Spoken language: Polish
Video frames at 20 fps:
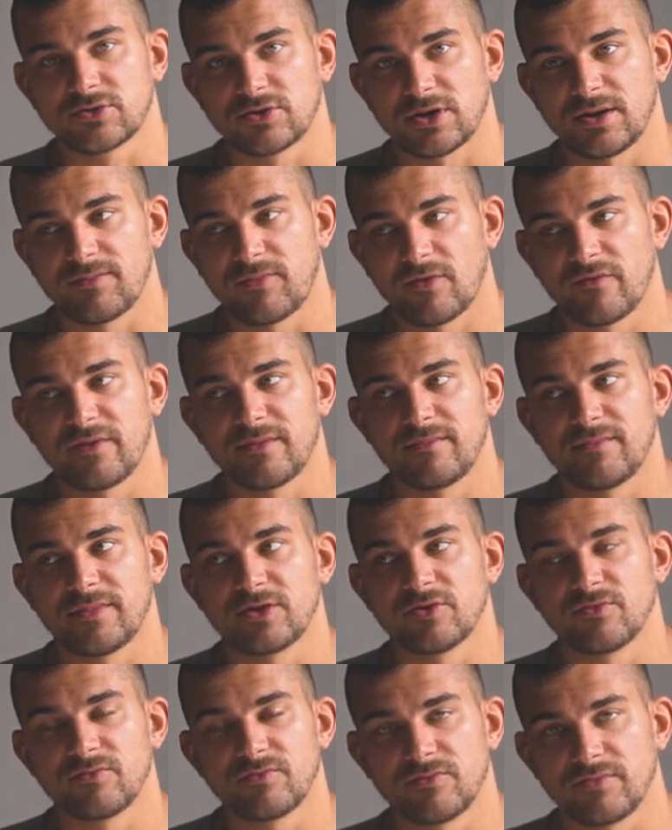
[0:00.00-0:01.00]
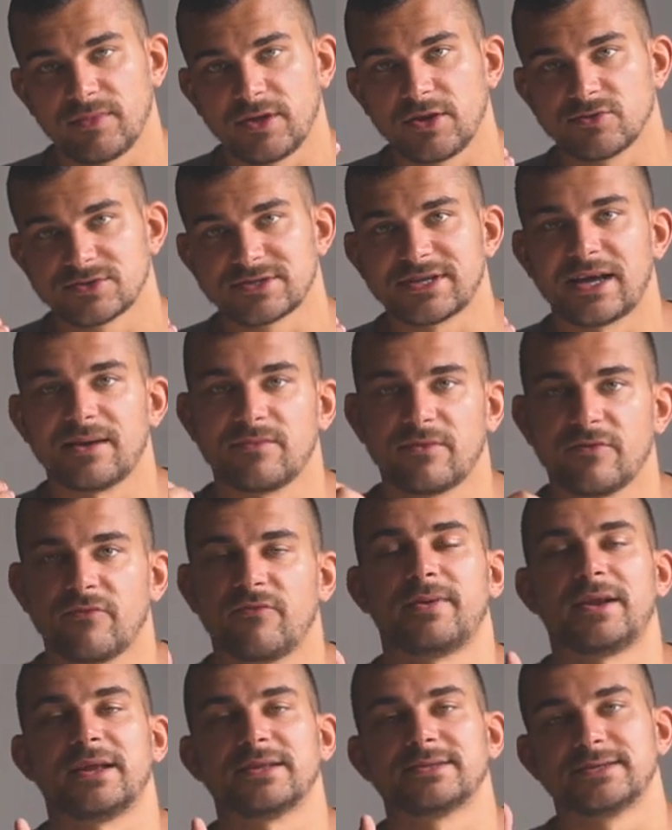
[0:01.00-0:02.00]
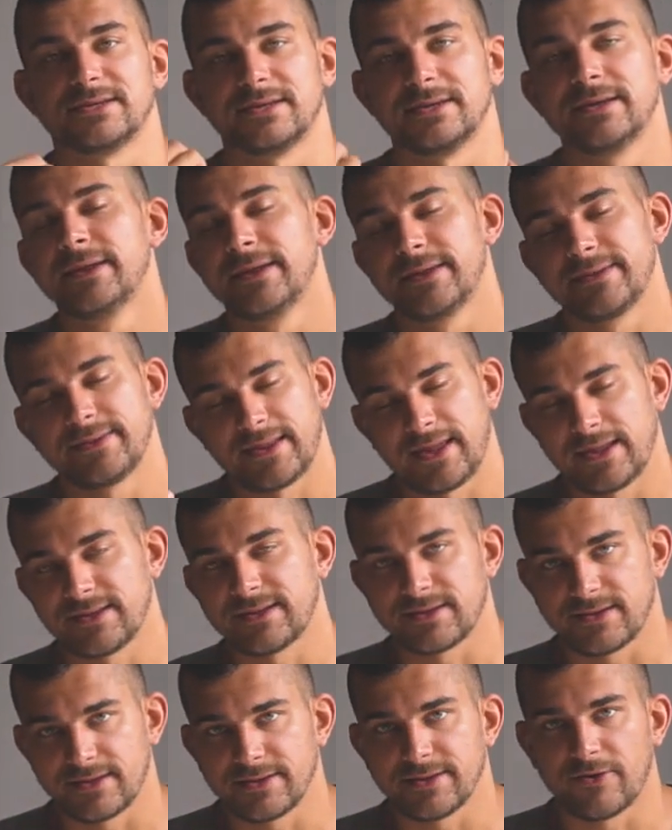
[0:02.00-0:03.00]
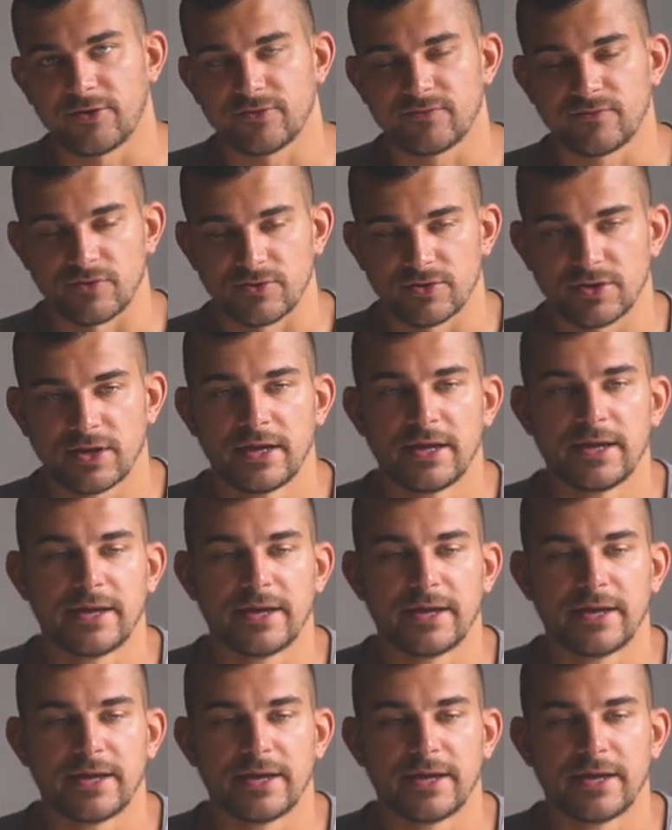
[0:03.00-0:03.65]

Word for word: które powiem, będą minusami w pracy na etat i na odwrót.